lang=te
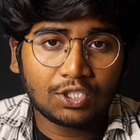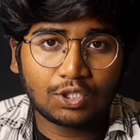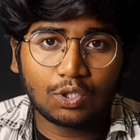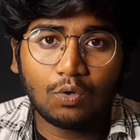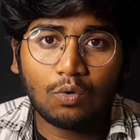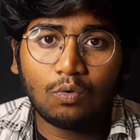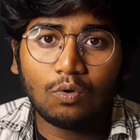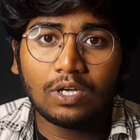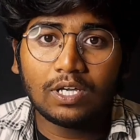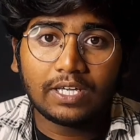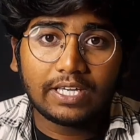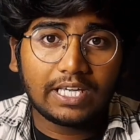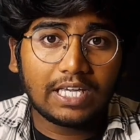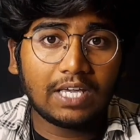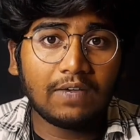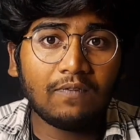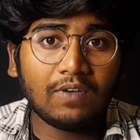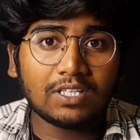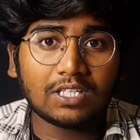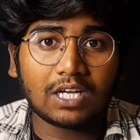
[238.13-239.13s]
సో
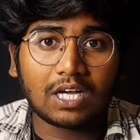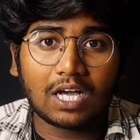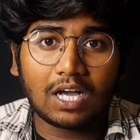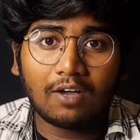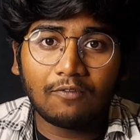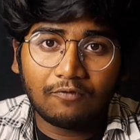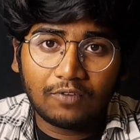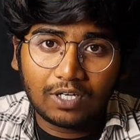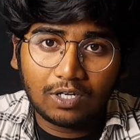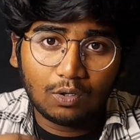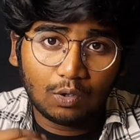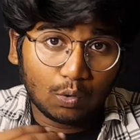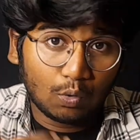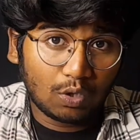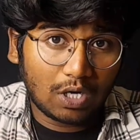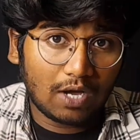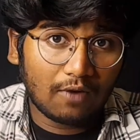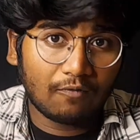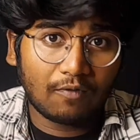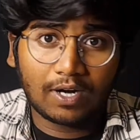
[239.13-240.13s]
ఈ విధంగా వీళ్ళు
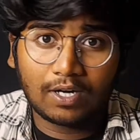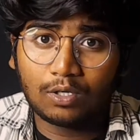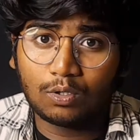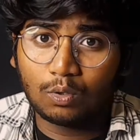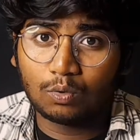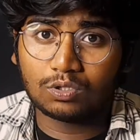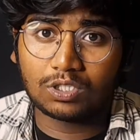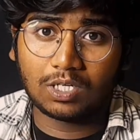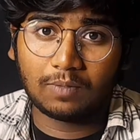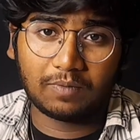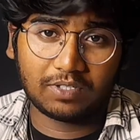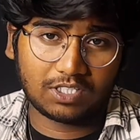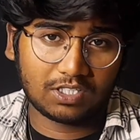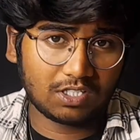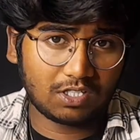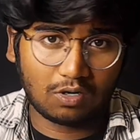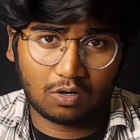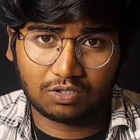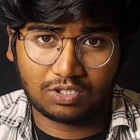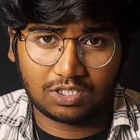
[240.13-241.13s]
లూనా వన్ టూ త్రీ
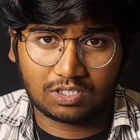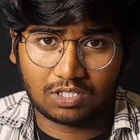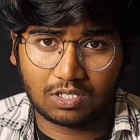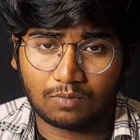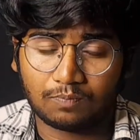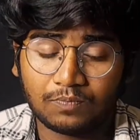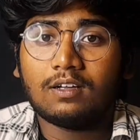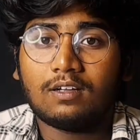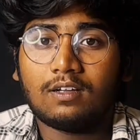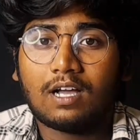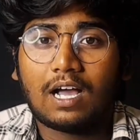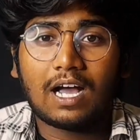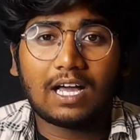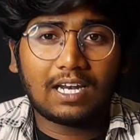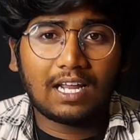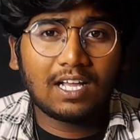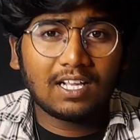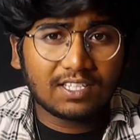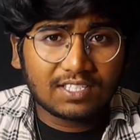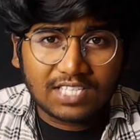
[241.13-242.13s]
మిషన్స్ లాంచ్ చేశారు
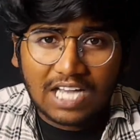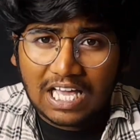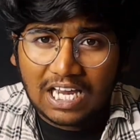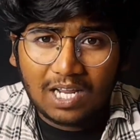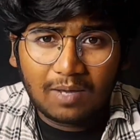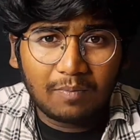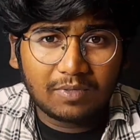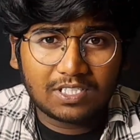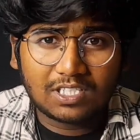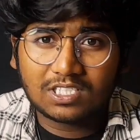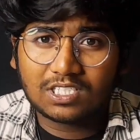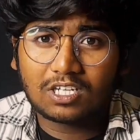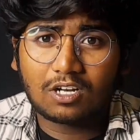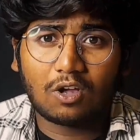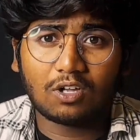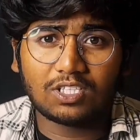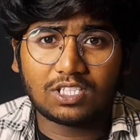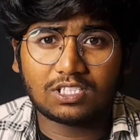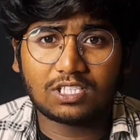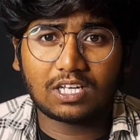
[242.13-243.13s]
అలా చాలా మిషన్స్ లాంచ్